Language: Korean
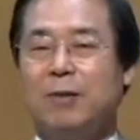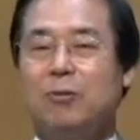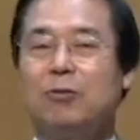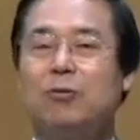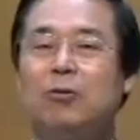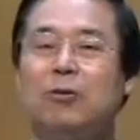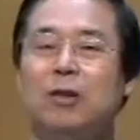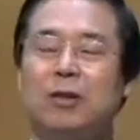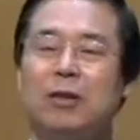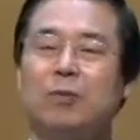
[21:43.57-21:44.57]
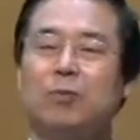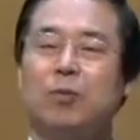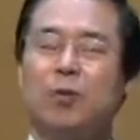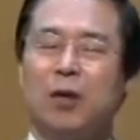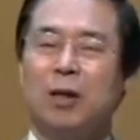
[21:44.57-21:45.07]
누구 어떤
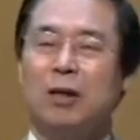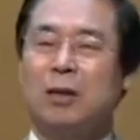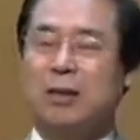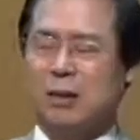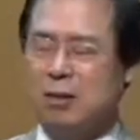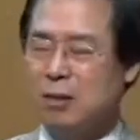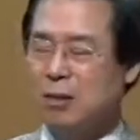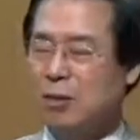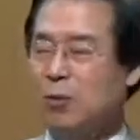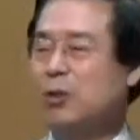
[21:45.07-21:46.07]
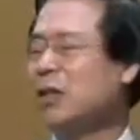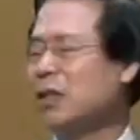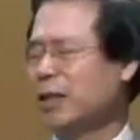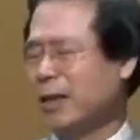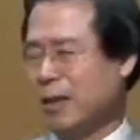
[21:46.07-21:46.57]
부모가 자녀들을
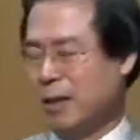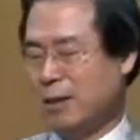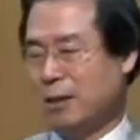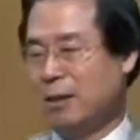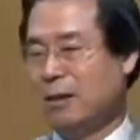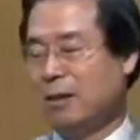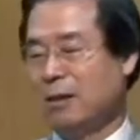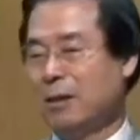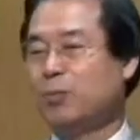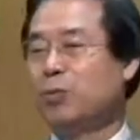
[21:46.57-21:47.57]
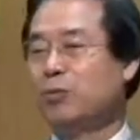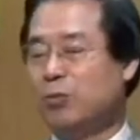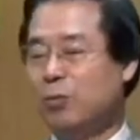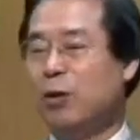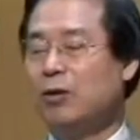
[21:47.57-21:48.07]
고생시키게 싶은
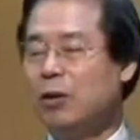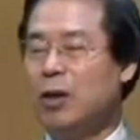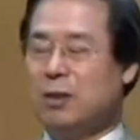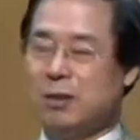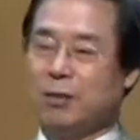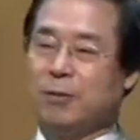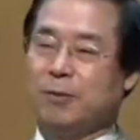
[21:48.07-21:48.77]
부모가 어디가 있어요.